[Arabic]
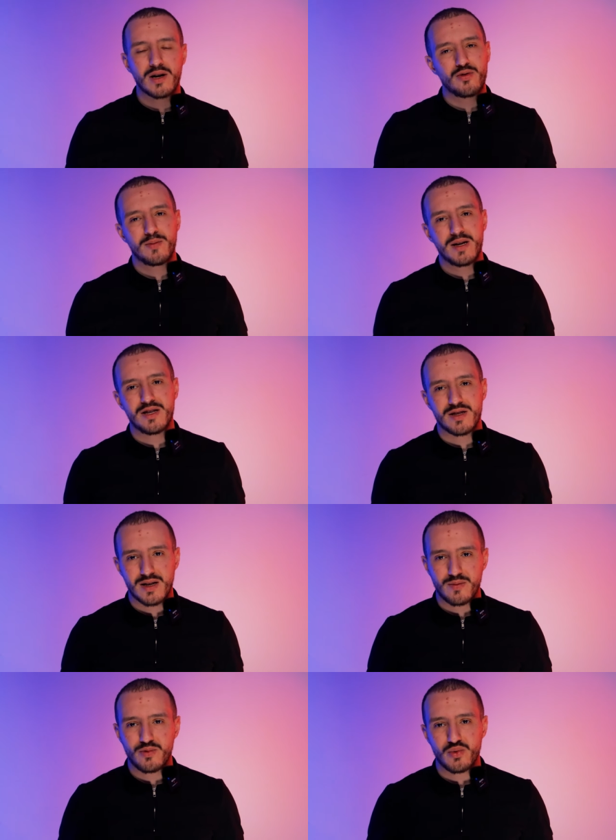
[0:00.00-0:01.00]
قالوا معليش
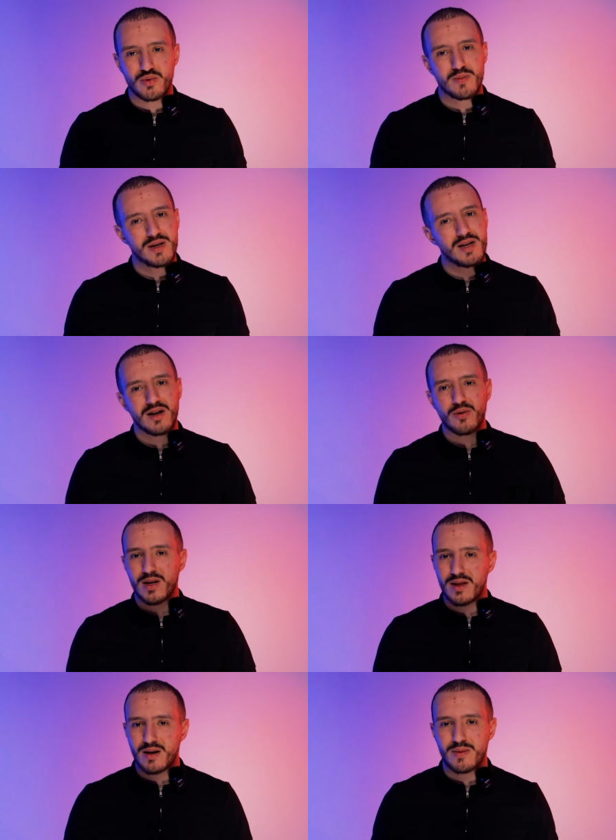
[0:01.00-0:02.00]
تاك موسوس مني
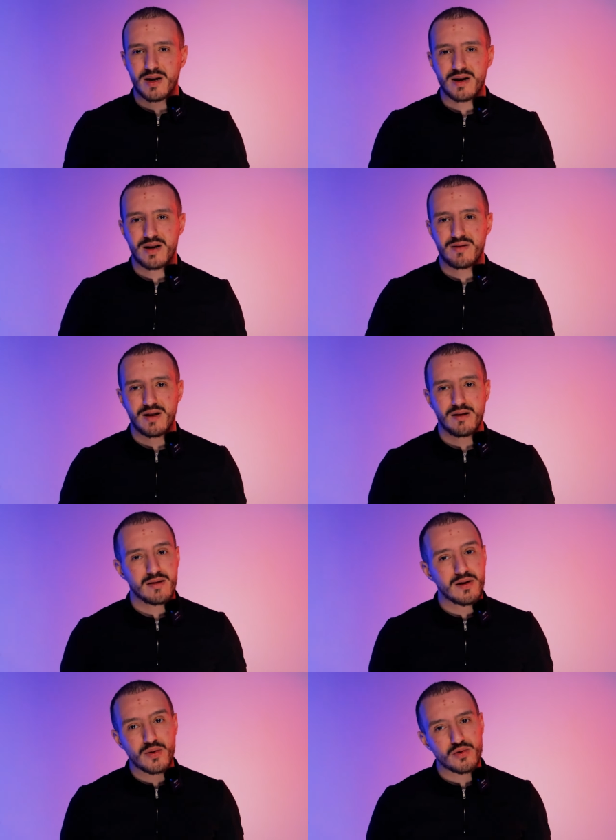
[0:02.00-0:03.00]
اروح ضرب دار عندي
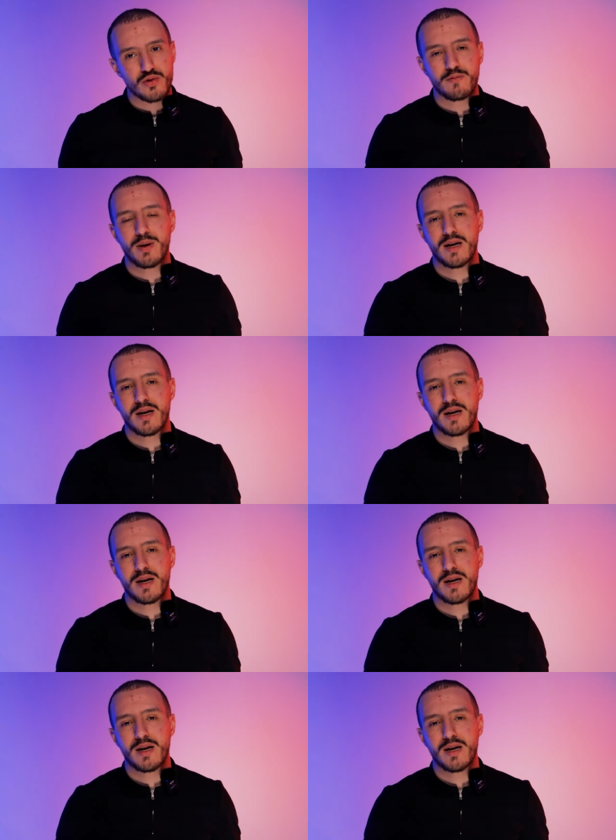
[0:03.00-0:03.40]
للدار وشوف